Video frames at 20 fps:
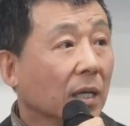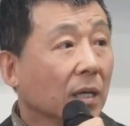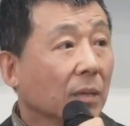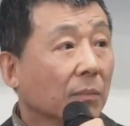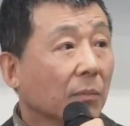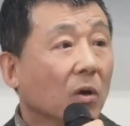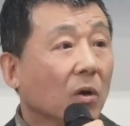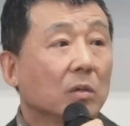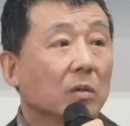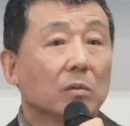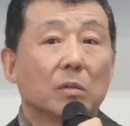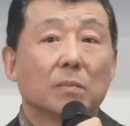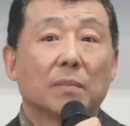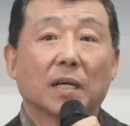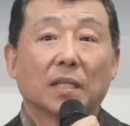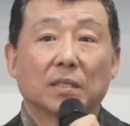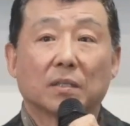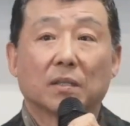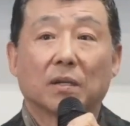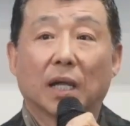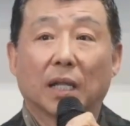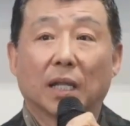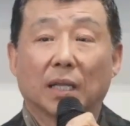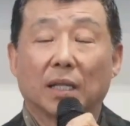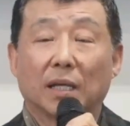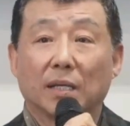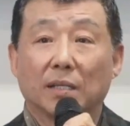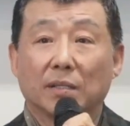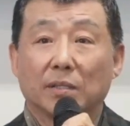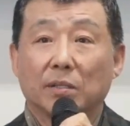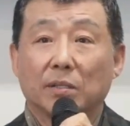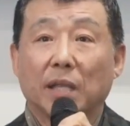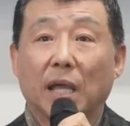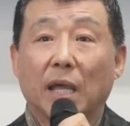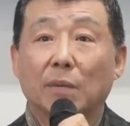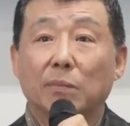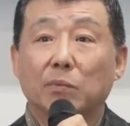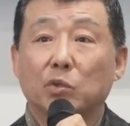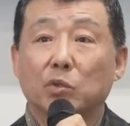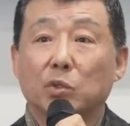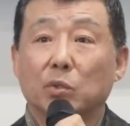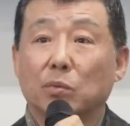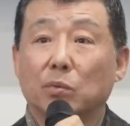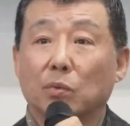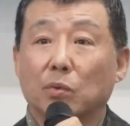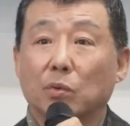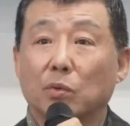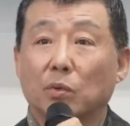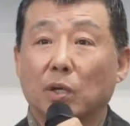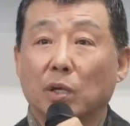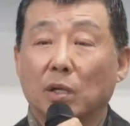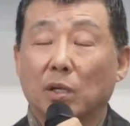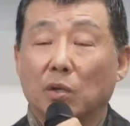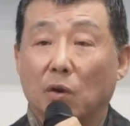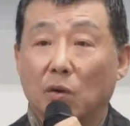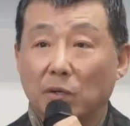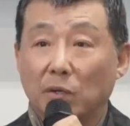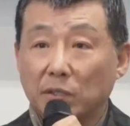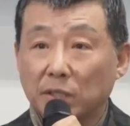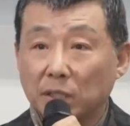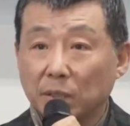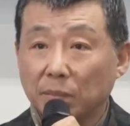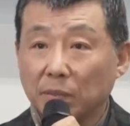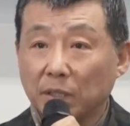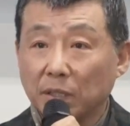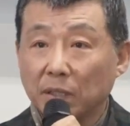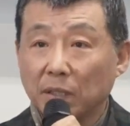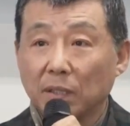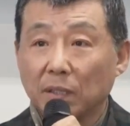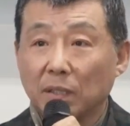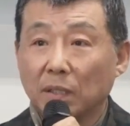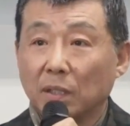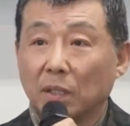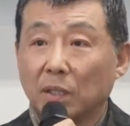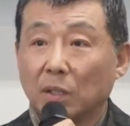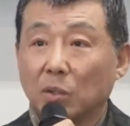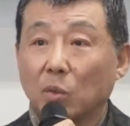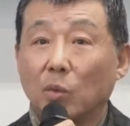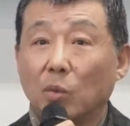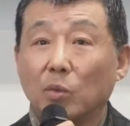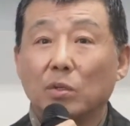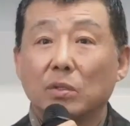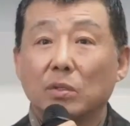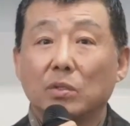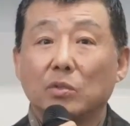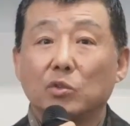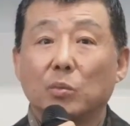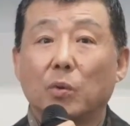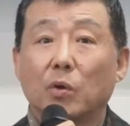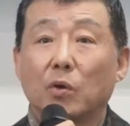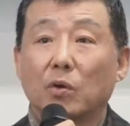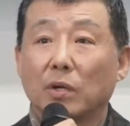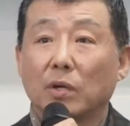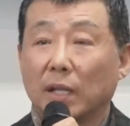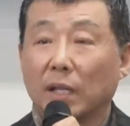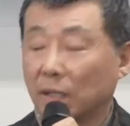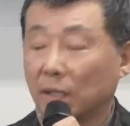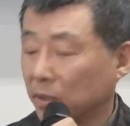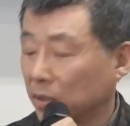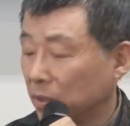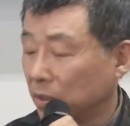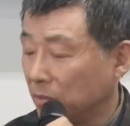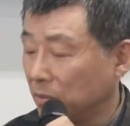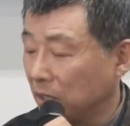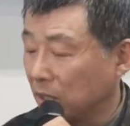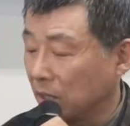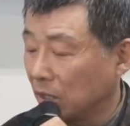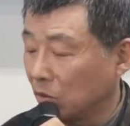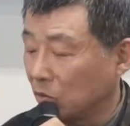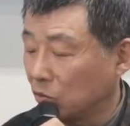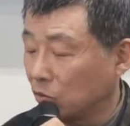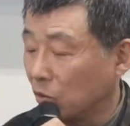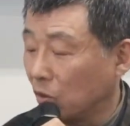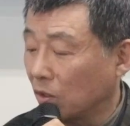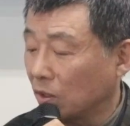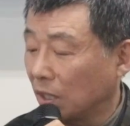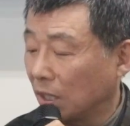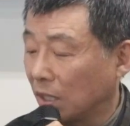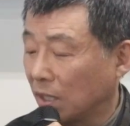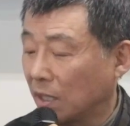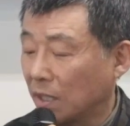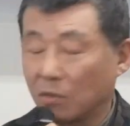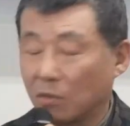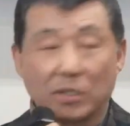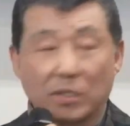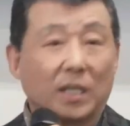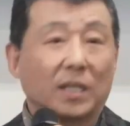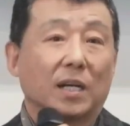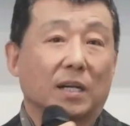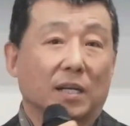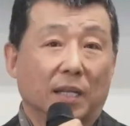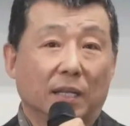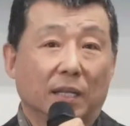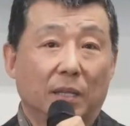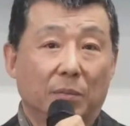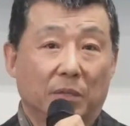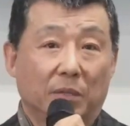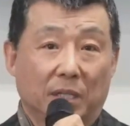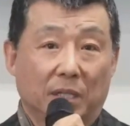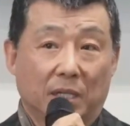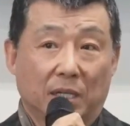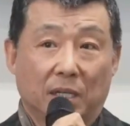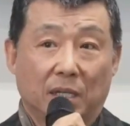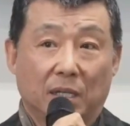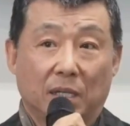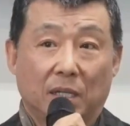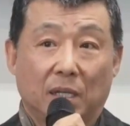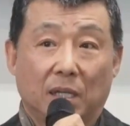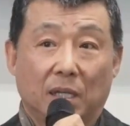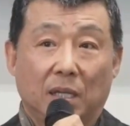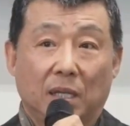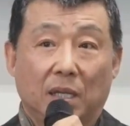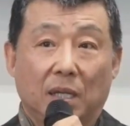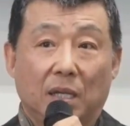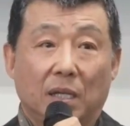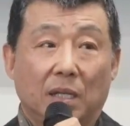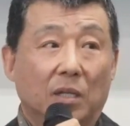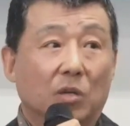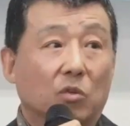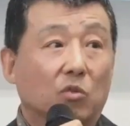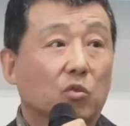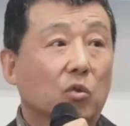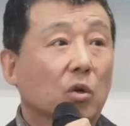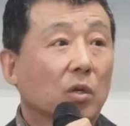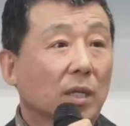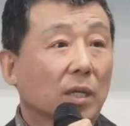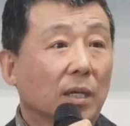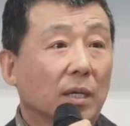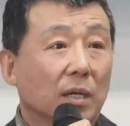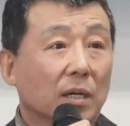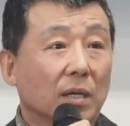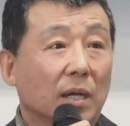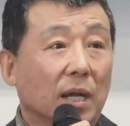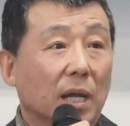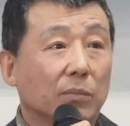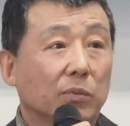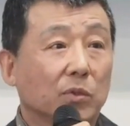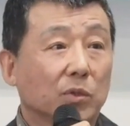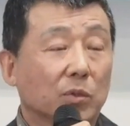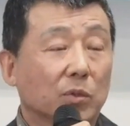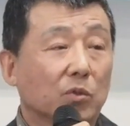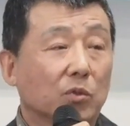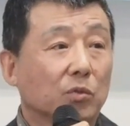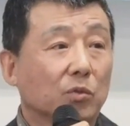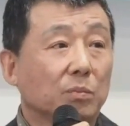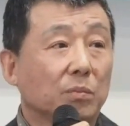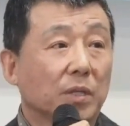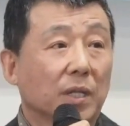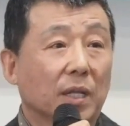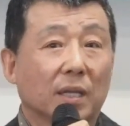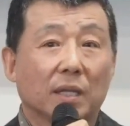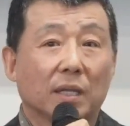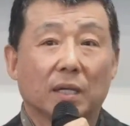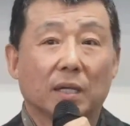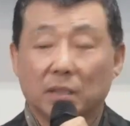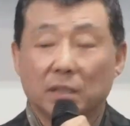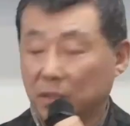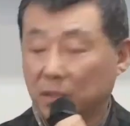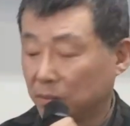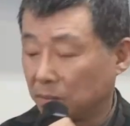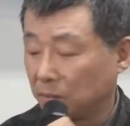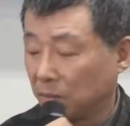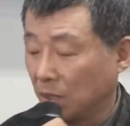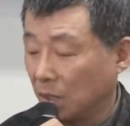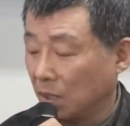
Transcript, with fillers: 벌금을 맞을 것 같다 해서 내부적으로 열심히 돈을 유보를 하는 금액이 9억 달러라고 생각을 했답니다. 근데 9억 달러를 내부적으로 준비를 했다가 지금